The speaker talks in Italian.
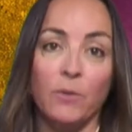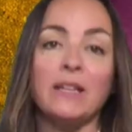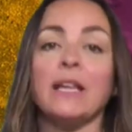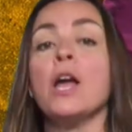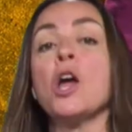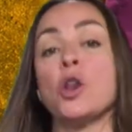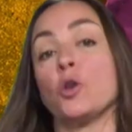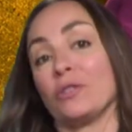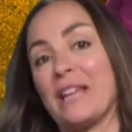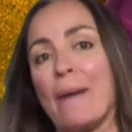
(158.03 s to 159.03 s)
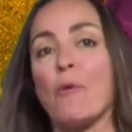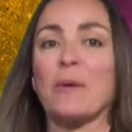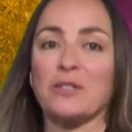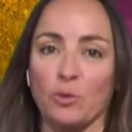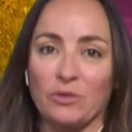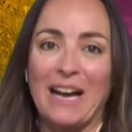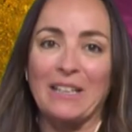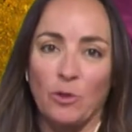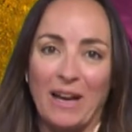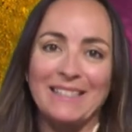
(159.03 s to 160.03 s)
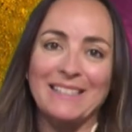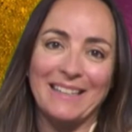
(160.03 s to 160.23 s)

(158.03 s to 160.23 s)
Quindi non diamo per scontato e anzi